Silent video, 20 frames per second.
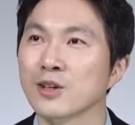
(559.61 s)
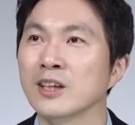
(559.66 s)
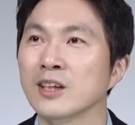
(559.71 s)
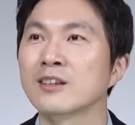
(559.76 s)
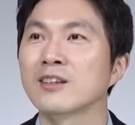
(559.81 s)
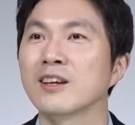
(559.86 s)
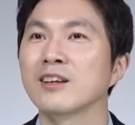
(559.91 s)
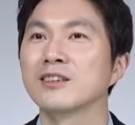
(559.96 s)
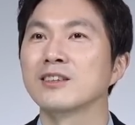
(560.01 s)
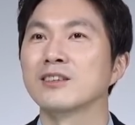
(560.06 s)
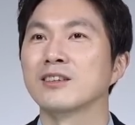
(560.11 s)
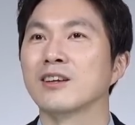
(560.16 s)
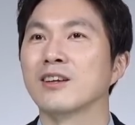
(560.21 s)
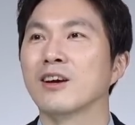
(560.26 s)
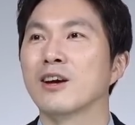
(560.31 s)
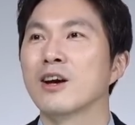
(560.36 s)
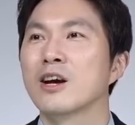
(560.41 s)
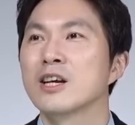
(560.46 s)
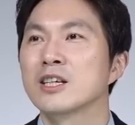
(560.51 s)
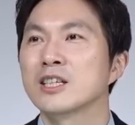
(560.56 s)
이때는
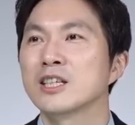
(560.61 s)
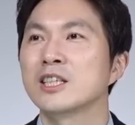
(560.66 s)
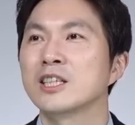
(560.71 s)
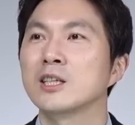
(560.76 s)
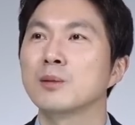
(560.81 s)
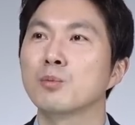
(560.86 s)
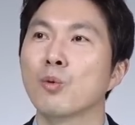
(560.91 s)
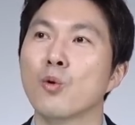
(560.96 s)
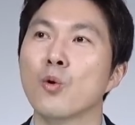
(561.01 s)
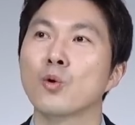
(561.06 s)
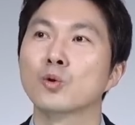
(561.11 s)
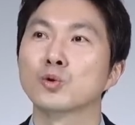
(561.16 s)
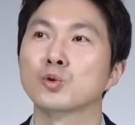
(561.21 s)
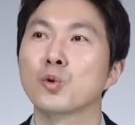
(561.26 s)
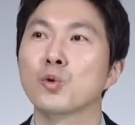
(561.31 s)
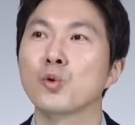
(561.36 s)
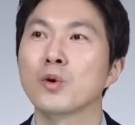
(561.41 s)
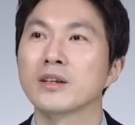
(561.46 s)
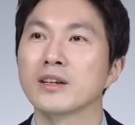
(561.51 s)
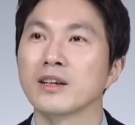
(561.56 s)
십오 억
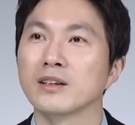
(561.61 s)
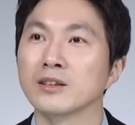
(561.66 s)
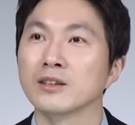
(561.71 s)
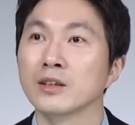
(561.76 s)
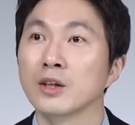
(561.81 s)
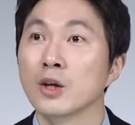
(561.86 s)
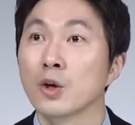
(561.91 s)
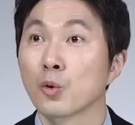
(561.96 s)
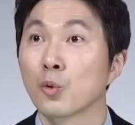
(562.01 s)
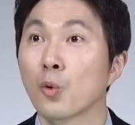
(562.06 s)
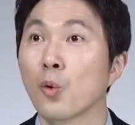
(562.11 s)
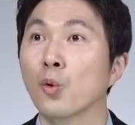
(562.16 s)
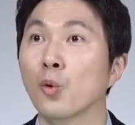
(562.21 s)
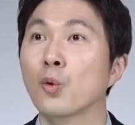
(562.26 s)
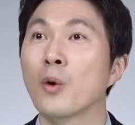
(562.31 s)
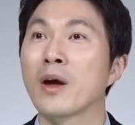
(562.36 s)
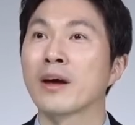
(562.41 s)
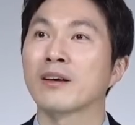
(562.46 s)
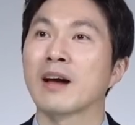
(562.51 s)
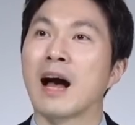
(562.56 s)
초과되는
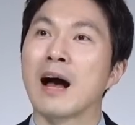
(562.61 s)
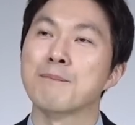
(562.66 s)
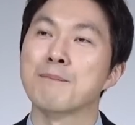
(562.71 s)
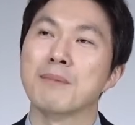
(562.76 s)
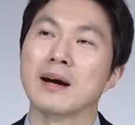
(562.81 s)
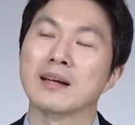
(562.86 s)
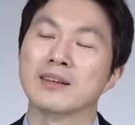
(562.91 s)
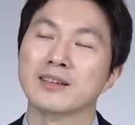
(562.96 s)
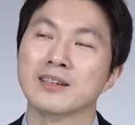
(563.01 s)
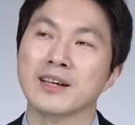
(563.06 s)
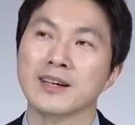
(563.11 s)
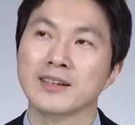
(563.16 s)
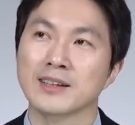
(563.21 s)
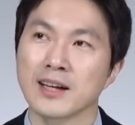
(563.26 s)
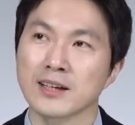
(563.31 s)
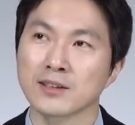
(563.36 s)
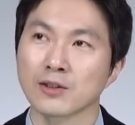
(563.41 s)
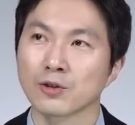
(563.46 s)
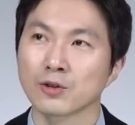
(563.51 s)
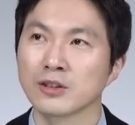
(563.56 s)
고액 아파트에
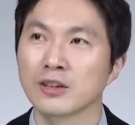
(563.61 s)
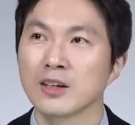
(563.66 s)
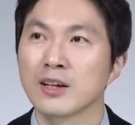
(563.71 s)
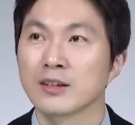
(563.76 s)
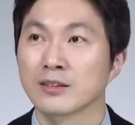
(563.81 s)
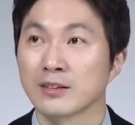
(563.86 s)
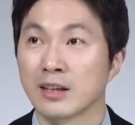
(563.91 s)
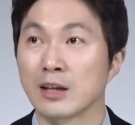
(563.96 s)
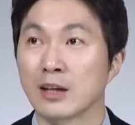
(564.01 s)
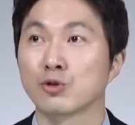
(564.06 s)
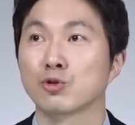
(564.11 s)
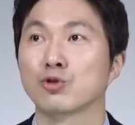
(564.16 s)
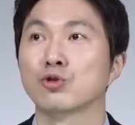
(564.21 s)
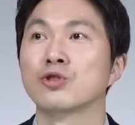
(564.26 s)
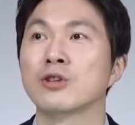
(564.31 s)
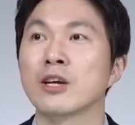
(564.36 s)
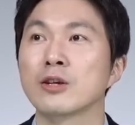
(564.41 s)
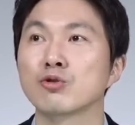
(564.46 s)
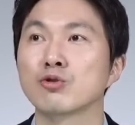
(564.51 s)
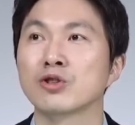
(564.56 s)
대해서는 대출을
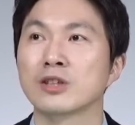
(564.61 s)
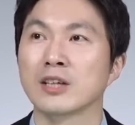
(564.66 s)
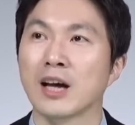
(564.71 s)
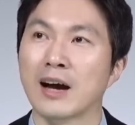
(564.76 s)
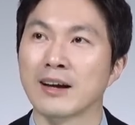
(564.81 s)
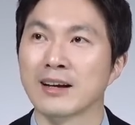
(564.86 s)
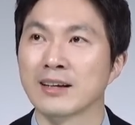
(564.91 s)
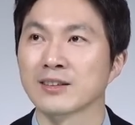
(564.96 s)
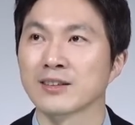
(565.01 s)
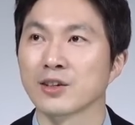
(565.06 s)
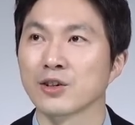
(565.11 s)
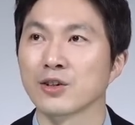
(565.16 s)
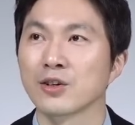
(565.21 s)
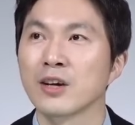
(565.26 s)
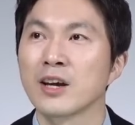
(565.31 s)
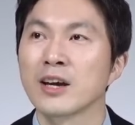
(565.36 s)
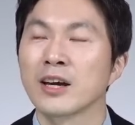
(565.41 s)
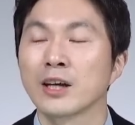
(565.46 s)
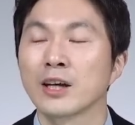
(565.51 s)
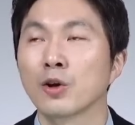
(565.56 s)
해주지 않았어요.
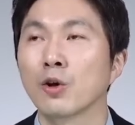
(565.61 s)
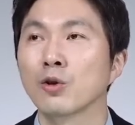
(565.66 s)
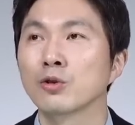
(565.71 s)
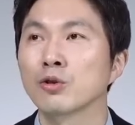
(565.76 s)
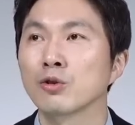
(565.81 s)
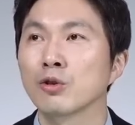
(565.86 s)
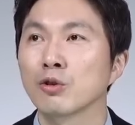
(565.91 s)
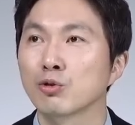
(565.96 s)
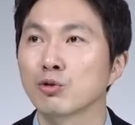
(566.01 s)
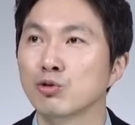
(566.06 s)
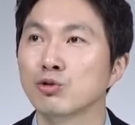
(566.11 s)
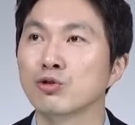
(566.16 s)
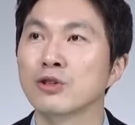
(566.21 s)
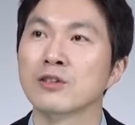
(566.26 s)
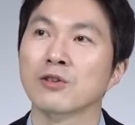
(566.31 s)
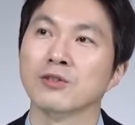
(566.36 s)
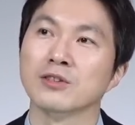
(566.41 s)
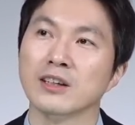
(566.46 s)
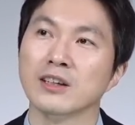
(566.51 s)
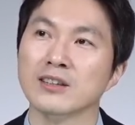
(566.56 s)
이런 규제
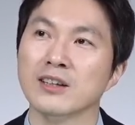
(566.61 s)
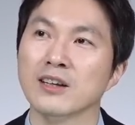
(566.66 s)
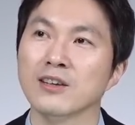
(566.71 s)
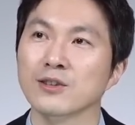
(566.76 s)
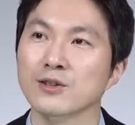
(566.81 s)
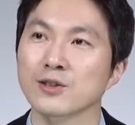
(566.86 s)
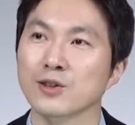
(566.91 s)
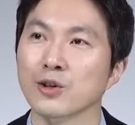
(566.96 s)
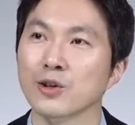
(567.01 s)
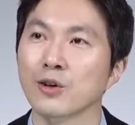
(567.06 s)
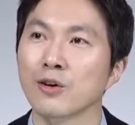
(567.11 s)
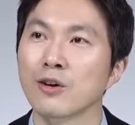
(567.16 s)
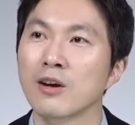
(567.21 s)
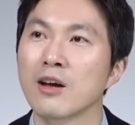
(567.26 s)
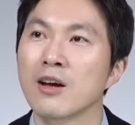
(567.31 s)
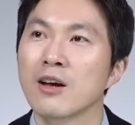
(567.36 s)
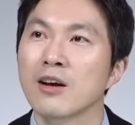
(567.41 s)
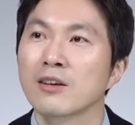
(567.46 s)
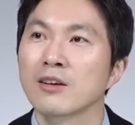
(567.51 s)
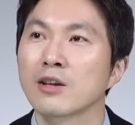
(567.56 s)
정책이 생겼어요.
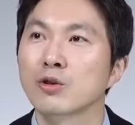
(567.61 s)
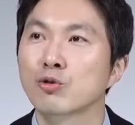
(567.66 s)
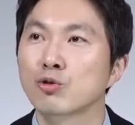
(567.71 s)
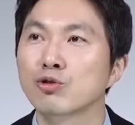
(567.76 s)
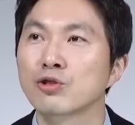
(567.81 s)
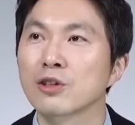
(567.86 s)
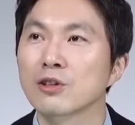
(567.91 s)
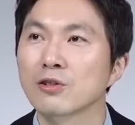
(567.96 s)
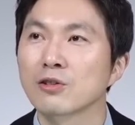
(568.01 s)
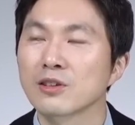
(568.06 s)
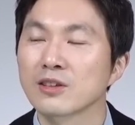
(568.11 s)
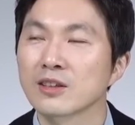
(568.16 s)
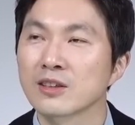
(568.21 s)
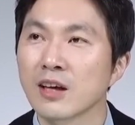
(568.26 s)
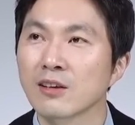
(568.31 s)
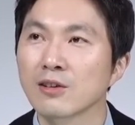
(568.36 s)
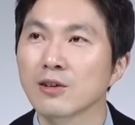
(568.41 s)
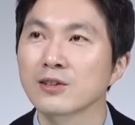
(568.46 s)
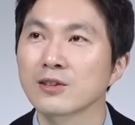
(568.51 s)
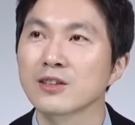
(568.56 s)
근데 규제 정책이
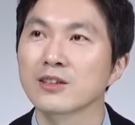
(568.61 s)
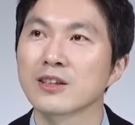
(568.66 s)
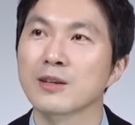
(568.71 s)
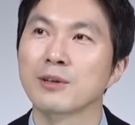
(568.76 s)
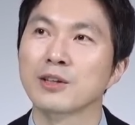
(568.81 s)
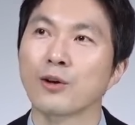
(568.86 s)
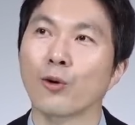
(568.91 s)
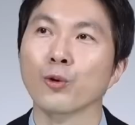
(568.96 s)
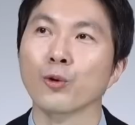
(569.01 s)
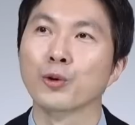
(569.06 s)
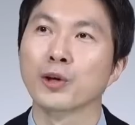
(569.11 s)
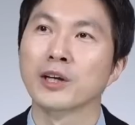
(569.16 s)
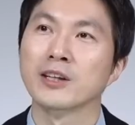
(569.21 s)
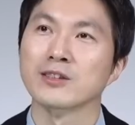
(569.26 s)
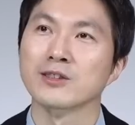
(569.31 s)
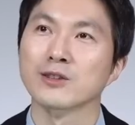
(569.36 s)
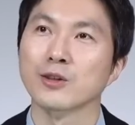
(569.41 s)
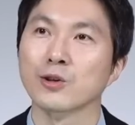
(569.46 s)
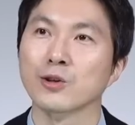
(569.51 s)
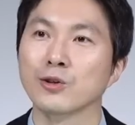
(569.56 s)
생겼을 때마다 어떻게
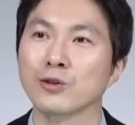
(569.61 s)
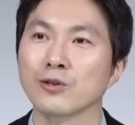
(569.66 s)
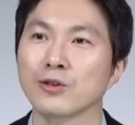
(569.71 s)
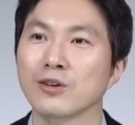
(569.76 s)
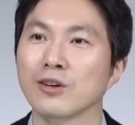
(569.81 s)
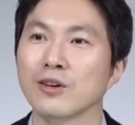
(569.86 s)
됐어요?